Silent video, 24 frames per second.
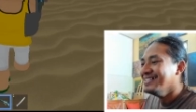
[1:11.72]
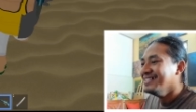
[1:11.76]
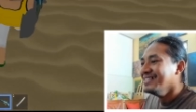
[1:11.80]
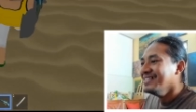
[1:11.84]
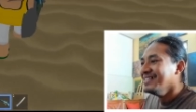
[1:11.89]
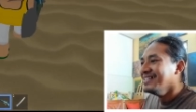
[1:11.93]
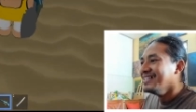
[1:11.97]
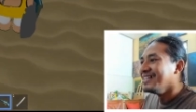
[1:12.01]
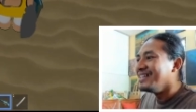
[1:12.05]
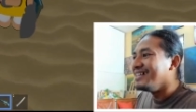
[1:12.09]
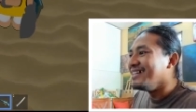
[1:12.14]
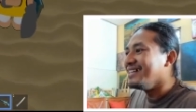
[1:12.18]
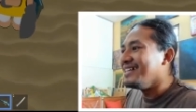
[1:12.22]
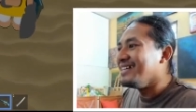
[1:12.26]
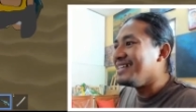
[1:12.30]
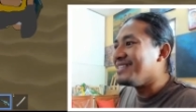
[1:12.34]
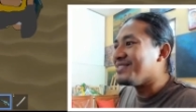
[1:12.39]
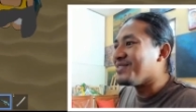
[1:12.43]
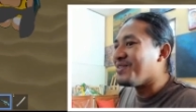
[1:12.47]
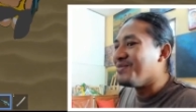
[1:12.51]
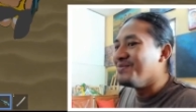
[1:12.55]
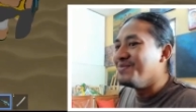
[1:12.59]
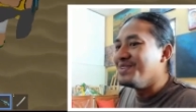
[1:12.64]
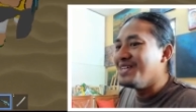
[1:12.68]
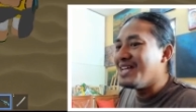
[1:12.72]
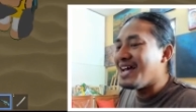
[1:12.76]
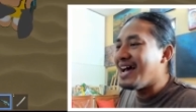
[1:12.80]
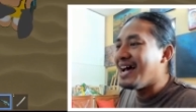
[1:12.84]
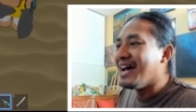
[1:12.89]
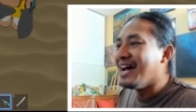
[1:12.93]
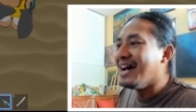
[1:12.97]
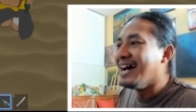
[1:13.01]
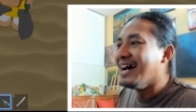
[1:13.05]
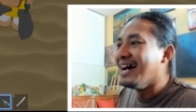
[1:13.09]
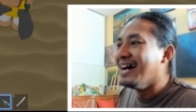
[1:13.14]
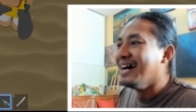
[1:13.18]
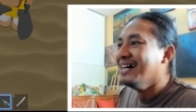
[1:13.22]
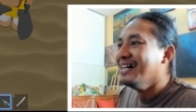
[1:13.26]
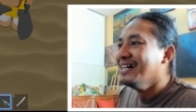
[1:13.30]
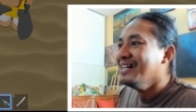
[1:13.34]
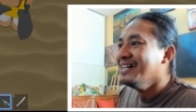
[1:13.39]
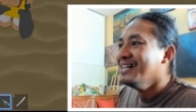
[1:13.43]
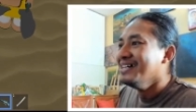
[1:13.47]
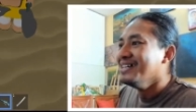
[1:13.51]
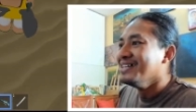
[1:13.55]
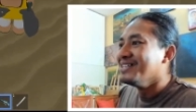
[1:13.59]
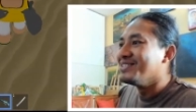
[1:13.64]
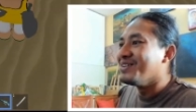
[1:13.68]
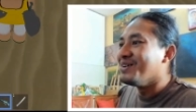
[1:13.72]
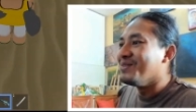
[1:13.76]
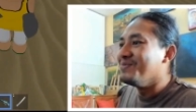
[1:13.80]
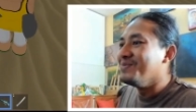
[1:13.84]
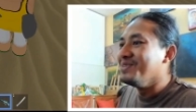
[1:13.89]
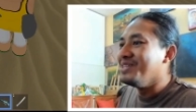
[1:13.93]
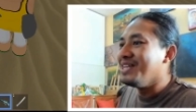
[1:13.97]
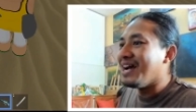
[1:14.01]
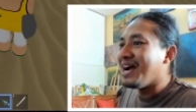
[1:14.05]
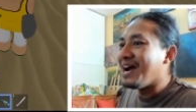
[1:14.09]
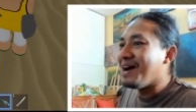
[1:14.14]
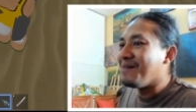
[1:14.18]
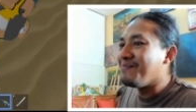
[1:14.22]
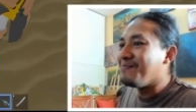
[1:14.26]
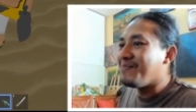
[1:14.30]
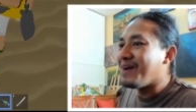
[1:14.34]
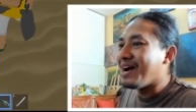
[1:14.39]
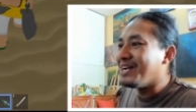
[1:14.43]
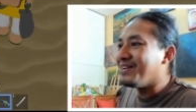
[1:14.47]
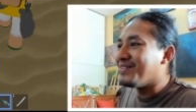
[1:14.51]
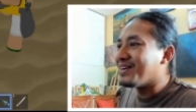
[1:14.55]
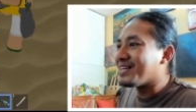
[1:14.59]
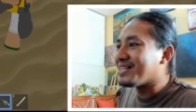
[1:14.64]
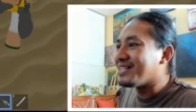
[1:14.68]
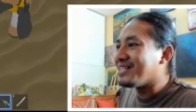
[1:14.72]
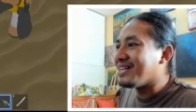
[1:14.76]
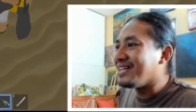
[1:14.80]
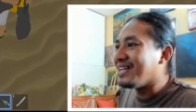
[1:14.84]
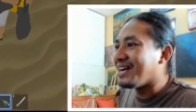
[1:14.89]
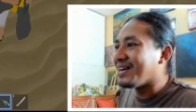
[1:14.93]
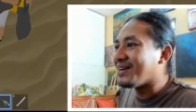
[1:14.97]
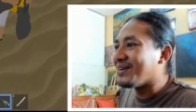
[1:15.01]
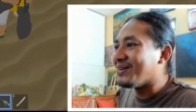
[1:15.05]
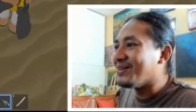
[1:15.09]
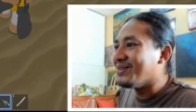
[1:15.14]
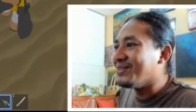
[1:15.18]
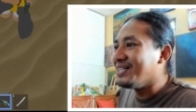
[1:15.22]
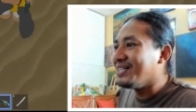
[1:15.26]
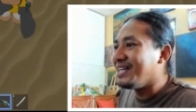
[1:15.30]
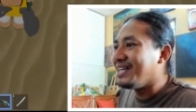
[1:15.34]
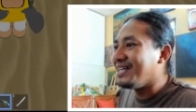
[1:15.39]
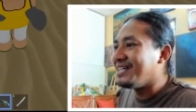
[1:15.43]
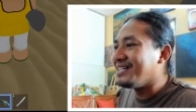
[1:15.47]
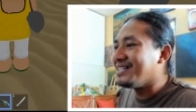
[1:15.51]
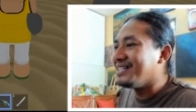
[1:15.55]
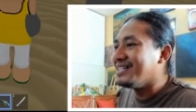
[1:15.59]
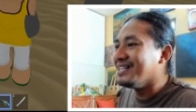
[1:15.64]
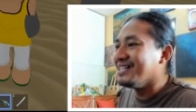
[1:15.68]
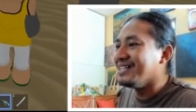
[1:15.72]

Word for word: Ini zombinya, zombinya ngapain warnanya kuning?